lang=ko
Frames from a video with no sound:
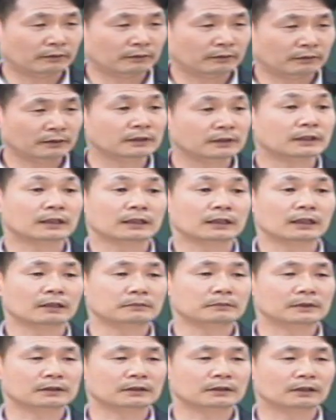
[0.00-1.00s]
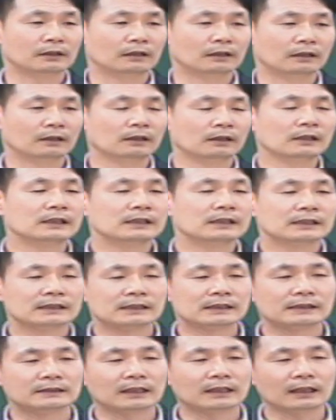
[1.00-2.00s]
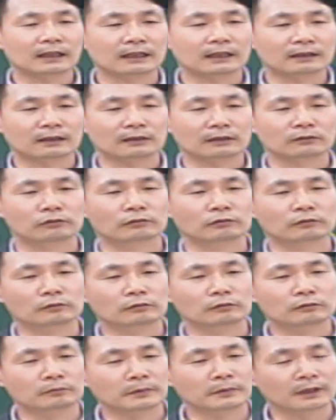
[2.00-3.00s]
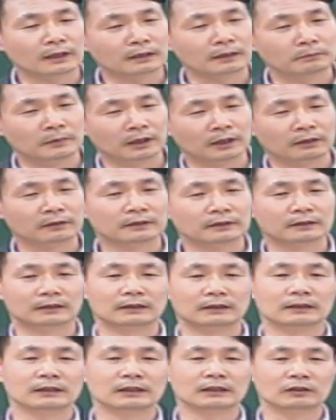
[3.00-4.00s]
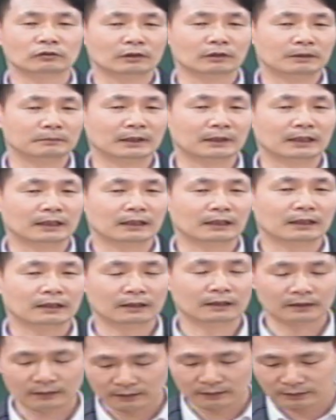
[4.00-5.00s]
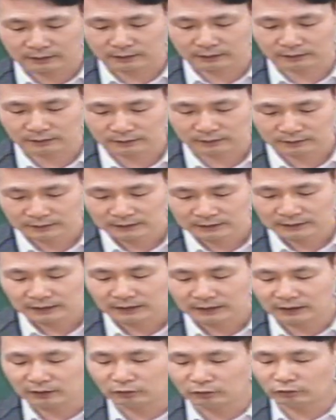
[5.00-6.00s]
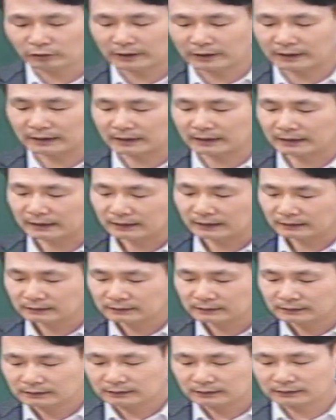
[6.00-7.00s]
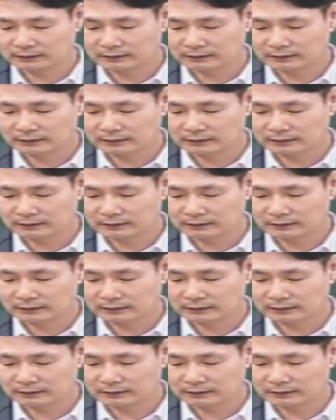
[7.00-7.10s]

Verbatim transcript: 이렇게 얘기하면서 그 나라에 대한 유명한 명언들 인용합니다. 그래서 인류애나 어,